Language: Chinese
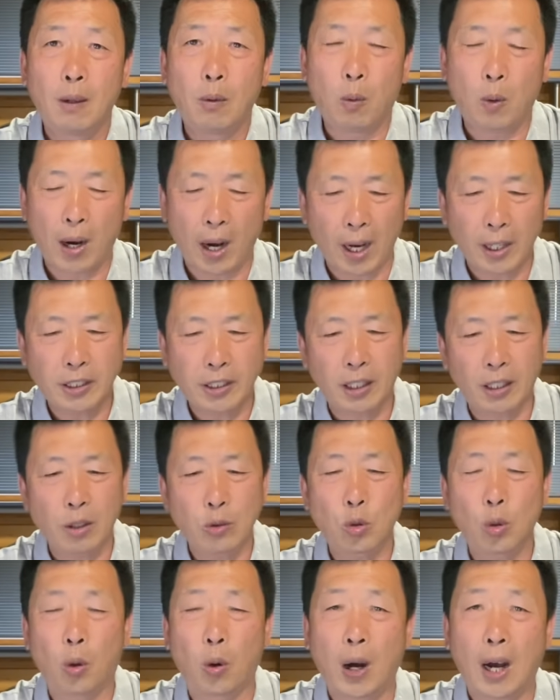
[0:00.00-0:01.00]
我还是那
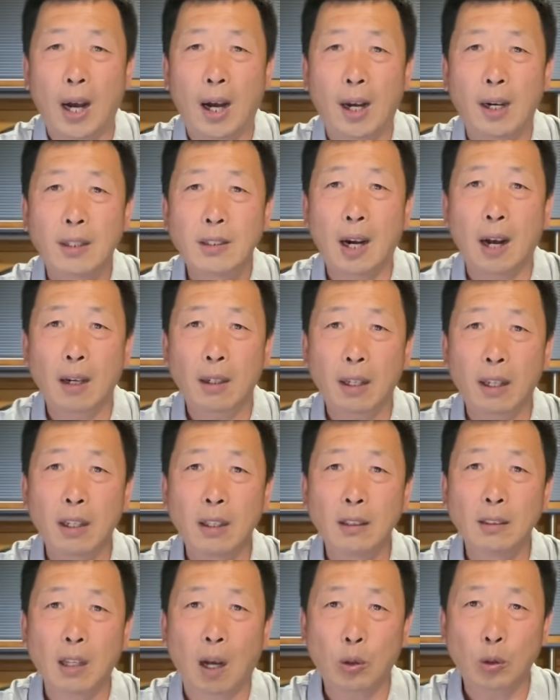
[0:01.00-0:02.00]
句话，让
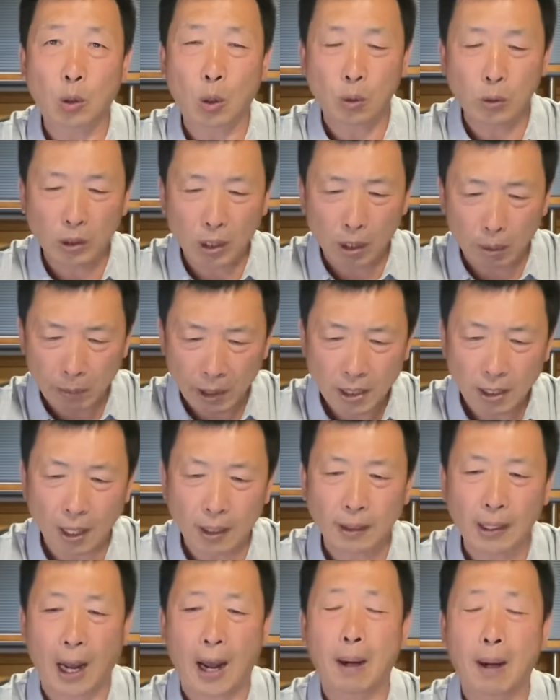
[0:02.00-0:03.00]
领导同志们
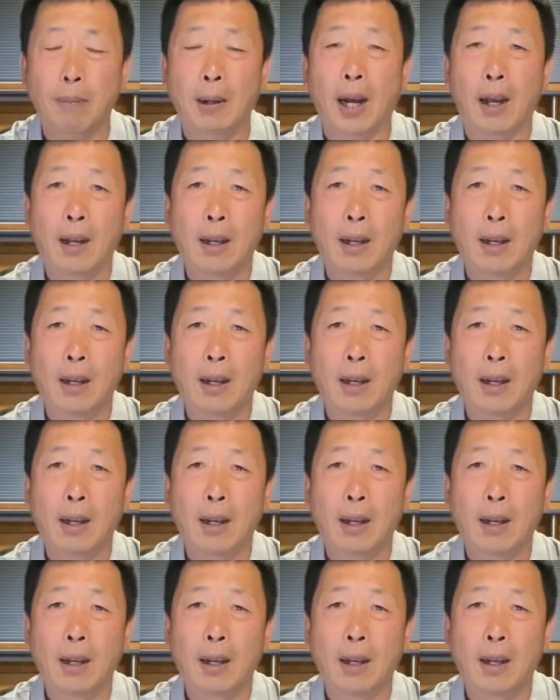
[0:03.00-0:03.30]
先打吧。